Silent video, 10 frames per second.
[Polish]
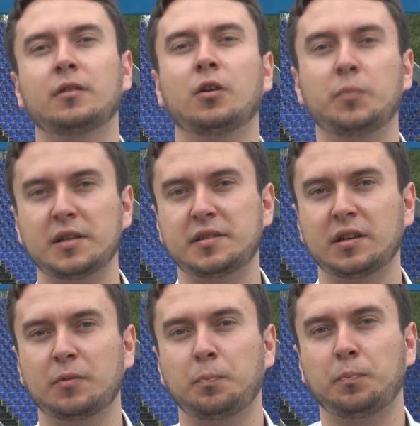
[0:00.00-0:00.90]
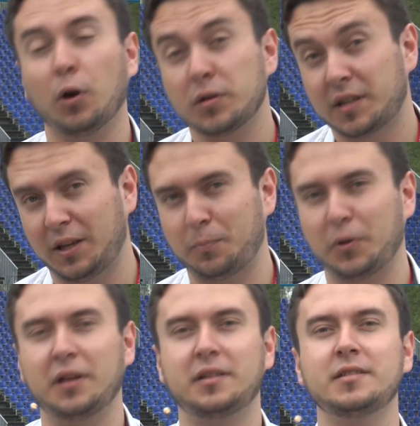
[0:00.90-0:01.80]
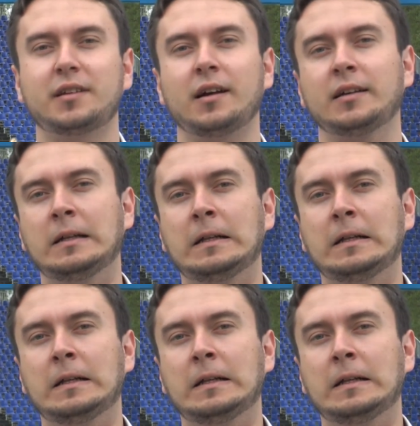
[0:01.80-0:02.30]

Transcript: kobiecych polskich pojedynkach,